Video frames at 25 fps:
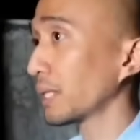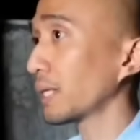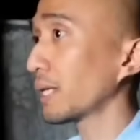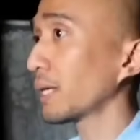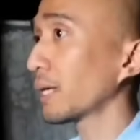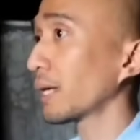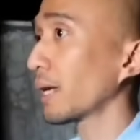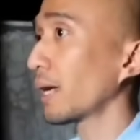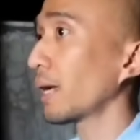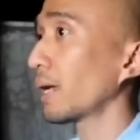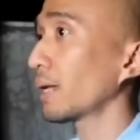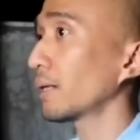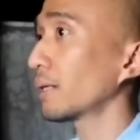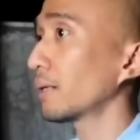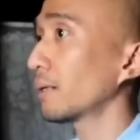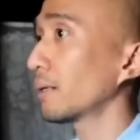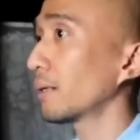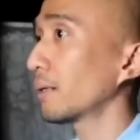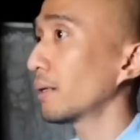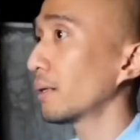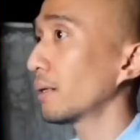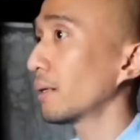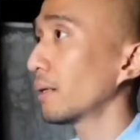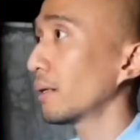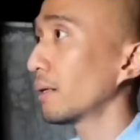pikiran,
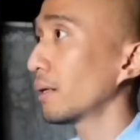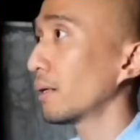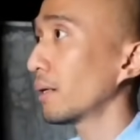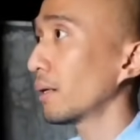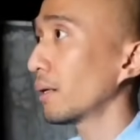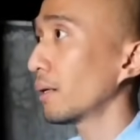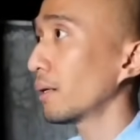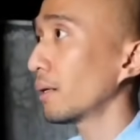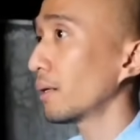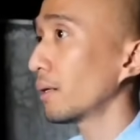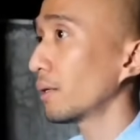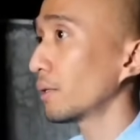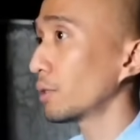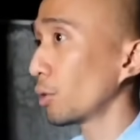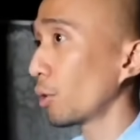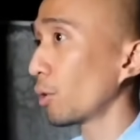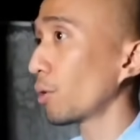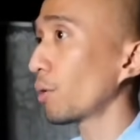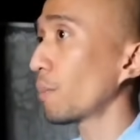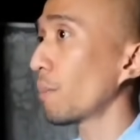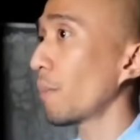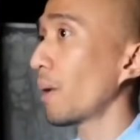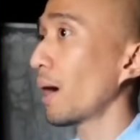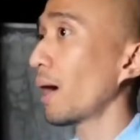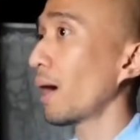
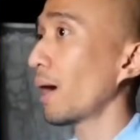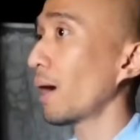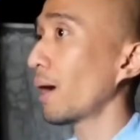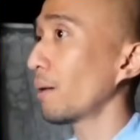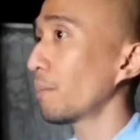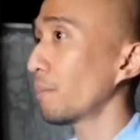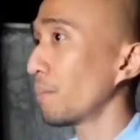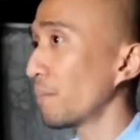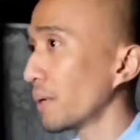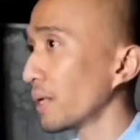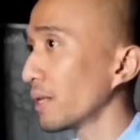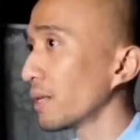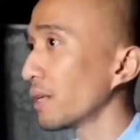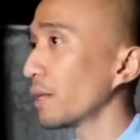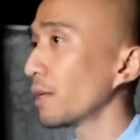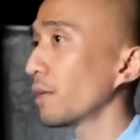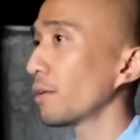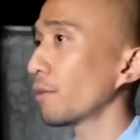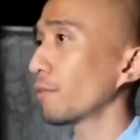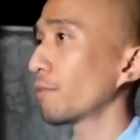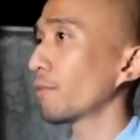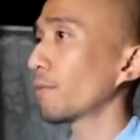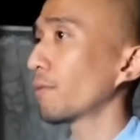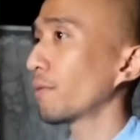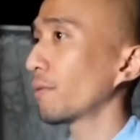dogma,
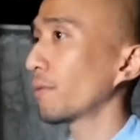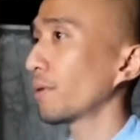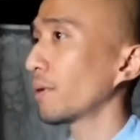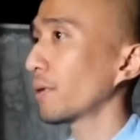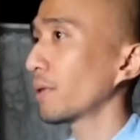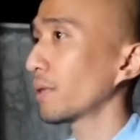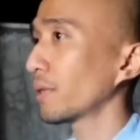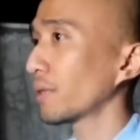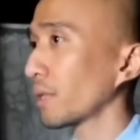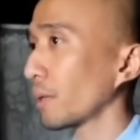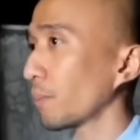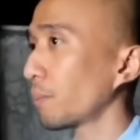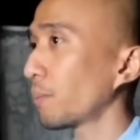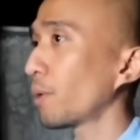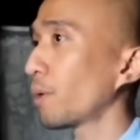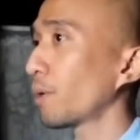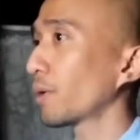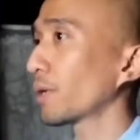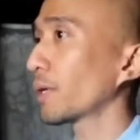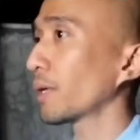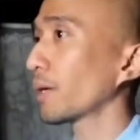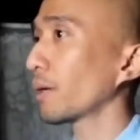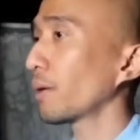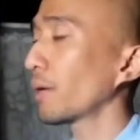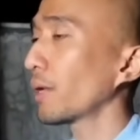belief,
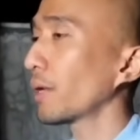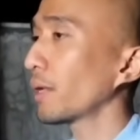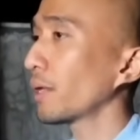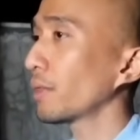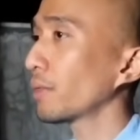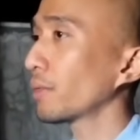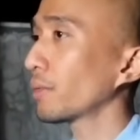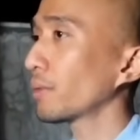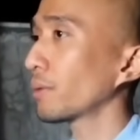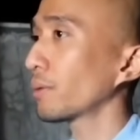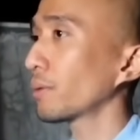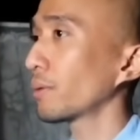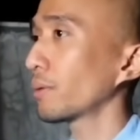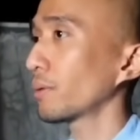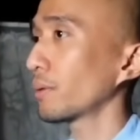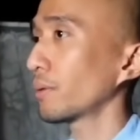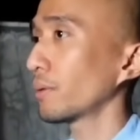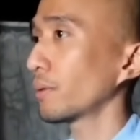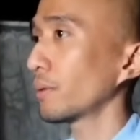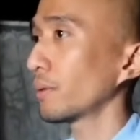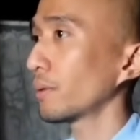terblokir oleh itu.